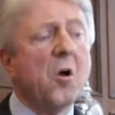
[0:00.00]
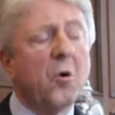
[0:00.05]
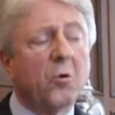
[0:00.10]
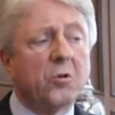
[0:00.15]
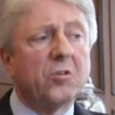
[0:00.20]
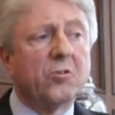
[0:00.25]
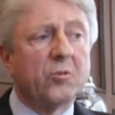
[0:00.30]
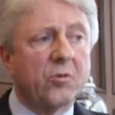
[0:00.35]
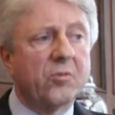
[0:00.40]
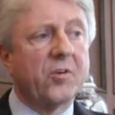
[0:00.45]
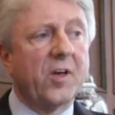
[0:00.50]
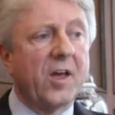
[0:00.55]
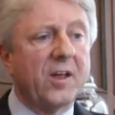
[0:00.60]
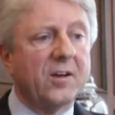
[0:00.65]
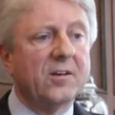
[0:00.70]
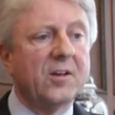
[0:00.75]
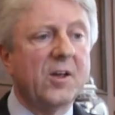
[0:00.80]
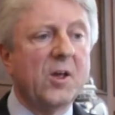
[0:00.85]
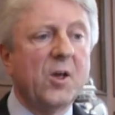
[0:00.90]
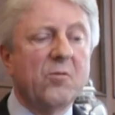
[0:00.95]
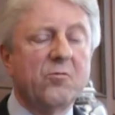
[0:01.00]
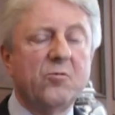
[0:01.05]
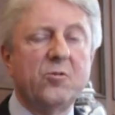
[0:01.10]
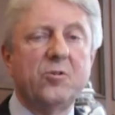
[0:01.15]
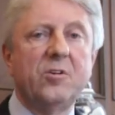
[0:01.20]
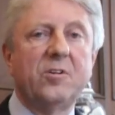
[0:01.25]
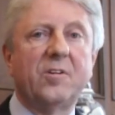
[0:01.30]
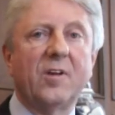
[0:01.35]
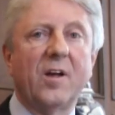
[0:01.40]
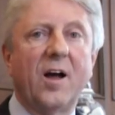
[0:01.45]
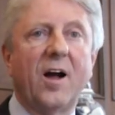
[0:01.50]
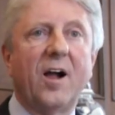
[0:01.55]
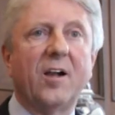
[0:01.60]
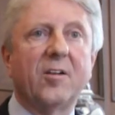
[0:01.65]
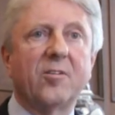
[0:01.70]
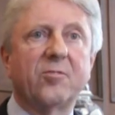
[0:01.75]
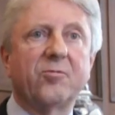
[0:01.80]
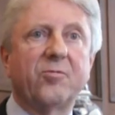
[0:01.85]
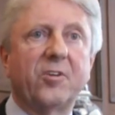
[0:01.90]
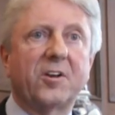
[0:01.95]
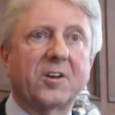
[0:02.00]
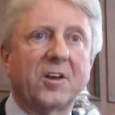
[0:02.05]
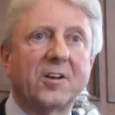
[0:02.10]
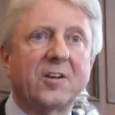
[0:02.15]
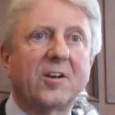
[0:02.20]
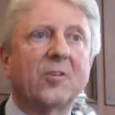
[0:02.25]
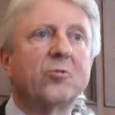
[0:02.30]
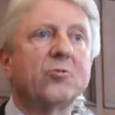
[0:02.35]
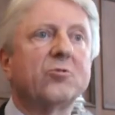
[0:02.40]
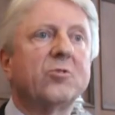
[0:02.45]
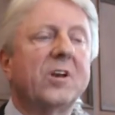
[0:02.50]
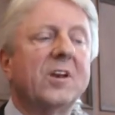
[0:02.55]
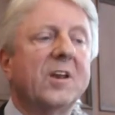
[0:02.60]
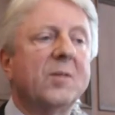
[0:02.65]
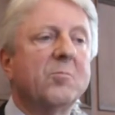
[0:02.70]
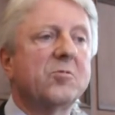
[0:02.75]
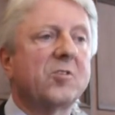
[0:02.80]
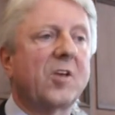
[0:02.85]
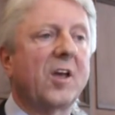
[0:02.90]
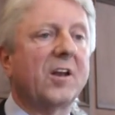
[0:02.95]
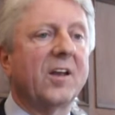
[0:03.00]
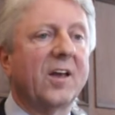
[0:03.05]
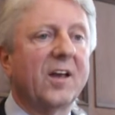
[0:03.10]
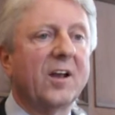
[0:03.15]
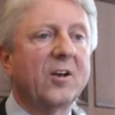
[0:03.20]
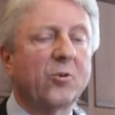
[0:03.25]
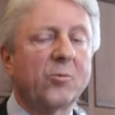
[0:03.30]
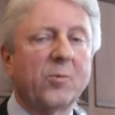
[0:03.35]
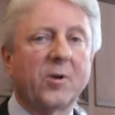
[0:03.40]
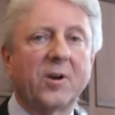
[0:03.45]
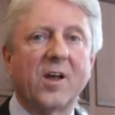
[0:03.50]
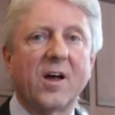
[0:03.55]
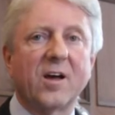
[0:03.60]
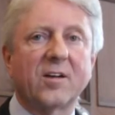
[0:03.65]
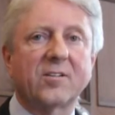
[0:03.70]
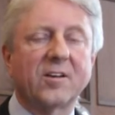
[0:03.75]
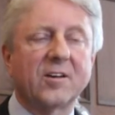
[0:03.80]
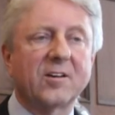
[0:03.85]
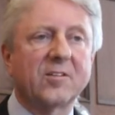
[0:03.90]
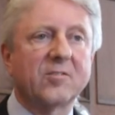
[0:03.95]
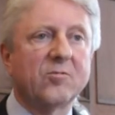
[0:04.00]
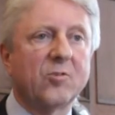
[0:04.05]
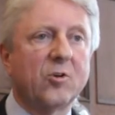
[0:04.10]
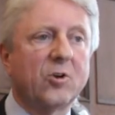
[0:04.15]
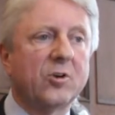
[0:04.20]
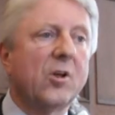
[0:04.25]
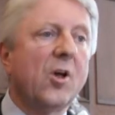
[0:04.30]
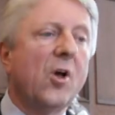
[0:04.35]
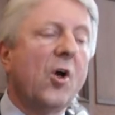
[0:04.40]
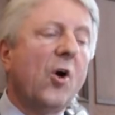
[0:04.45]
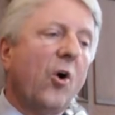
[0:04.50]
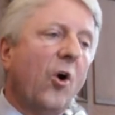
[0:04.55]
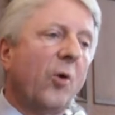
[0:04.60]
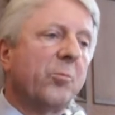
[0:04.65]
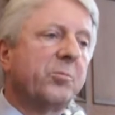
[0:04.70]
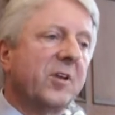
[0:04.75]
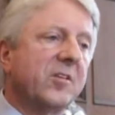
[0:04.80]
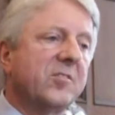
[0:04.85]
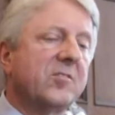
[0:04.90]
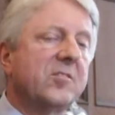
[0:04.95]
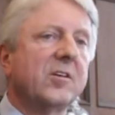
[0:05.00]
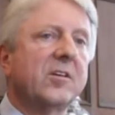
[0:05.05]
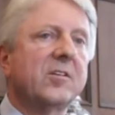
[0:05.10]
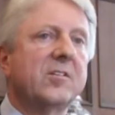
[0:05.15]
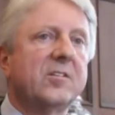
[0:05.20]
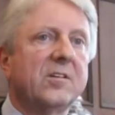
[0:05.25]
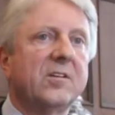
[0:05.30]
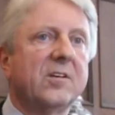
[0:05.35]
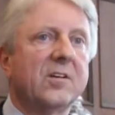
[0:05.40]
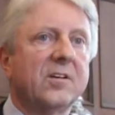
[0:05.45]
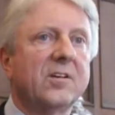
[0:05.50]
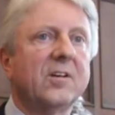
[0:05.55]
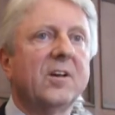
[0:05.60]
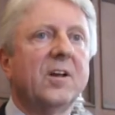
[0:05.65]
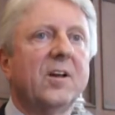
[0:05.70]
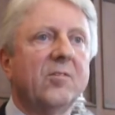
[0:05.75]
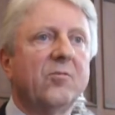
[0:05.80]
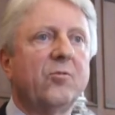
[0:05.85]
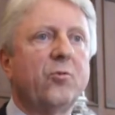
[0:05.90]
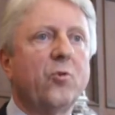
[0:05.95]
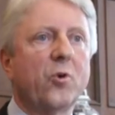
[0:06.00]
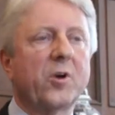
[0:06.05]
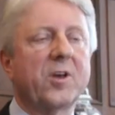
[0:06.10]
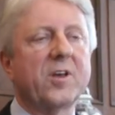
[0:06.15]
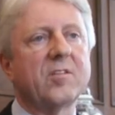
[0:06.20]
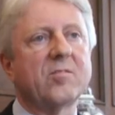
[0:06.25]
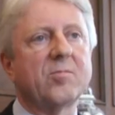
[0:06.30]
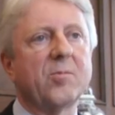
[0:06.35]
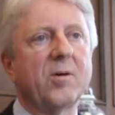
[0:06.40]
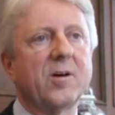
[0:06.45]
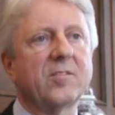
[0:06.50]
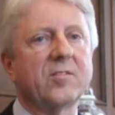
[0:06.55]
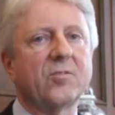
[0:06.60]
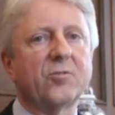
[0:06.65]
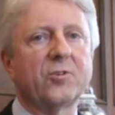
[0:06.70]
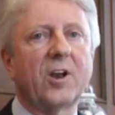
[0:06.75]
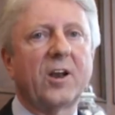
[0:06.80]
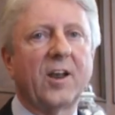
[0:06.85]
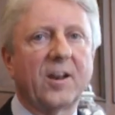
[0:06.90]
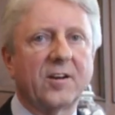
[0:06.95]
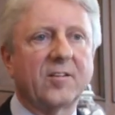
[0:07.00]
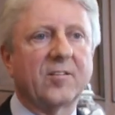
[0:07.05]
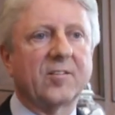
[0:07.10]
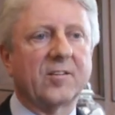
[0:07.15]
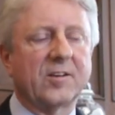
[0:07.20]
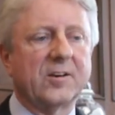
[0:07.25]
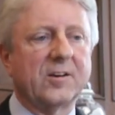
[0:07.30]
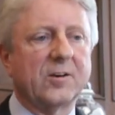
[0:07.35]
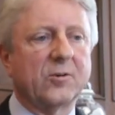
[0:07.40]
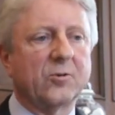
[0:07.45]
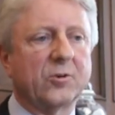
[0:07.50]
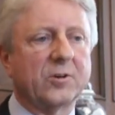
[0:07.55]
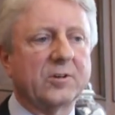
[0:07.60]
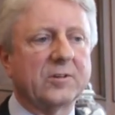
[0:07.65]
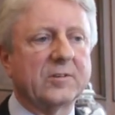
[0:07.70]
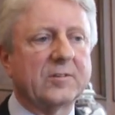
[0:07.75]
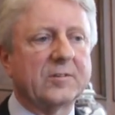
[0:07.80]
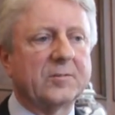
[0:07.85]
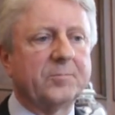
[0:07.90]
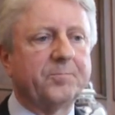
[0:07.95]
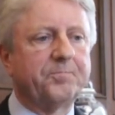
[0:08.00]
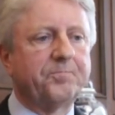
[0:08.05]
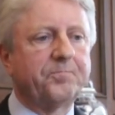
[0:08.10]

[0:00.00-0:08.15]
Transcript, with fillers: Und insofern würde ich da als Vertreter des Unternehmens generell darüber nachdenken wollen, ob das die richtige Vorgehensweise von der Landesregierung ist.